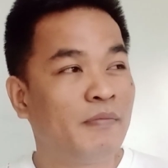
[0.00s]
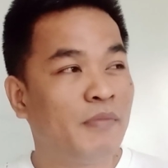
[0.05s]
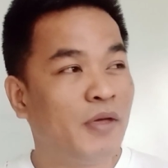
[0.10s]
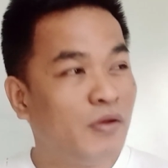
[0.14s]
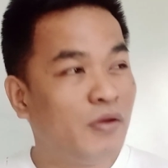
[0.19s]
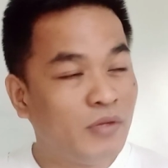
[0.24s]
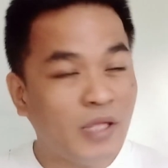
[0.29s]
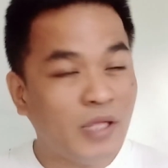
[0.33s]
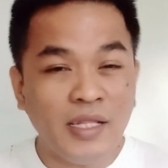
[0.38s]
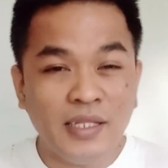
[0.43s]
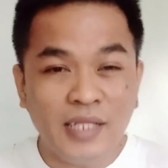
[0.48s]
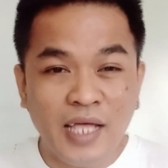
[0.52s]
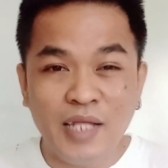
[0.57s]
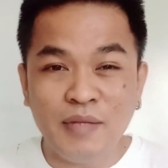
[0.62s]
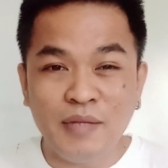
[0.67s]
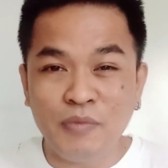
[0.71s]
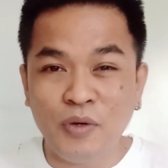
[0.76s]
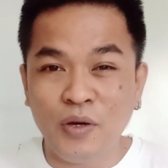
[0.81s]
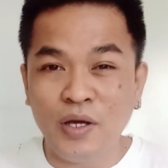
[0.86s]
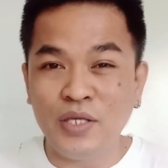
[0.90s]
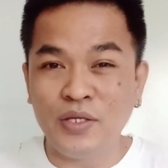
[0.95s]
Pero
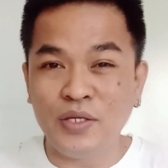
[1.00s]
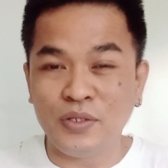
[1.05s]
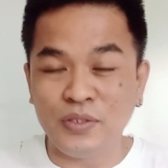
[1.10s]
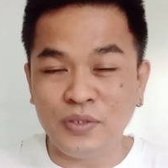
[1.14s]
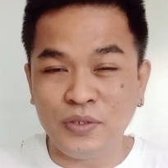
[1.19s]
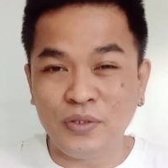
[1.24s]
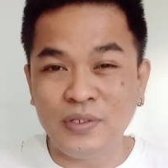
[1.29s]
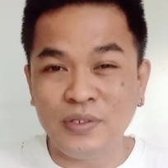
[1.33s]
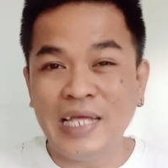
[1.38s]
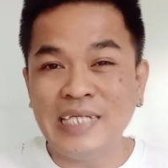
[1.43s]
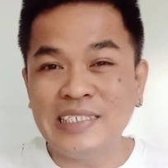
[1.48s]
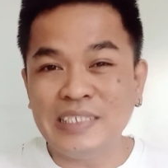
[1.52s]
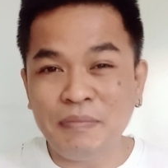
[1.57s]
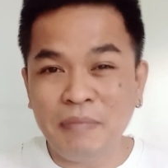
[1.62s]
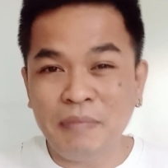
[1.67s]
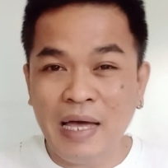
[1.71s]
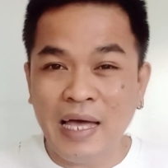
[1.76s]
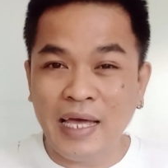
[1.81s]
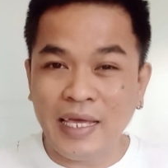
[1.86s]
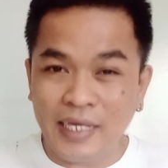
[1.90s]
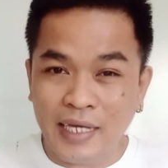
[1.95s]
tandaan mo ngayon, no,
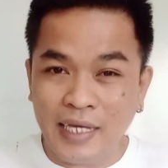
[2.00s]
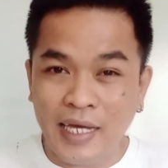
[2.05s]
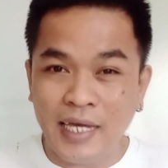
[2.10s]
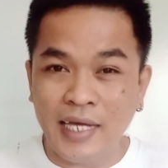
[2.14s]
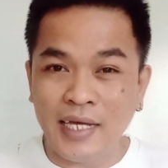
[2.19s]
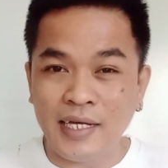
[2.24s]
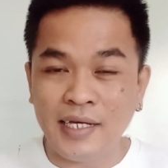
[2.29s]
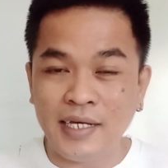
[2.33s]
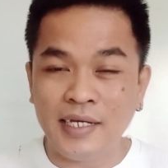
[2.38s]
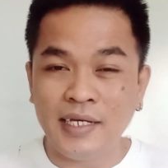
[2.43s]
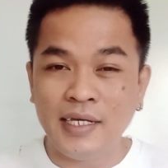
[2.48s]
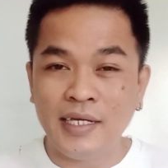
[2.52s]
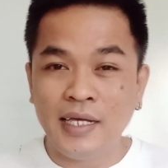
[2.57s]
nasa bahay ka.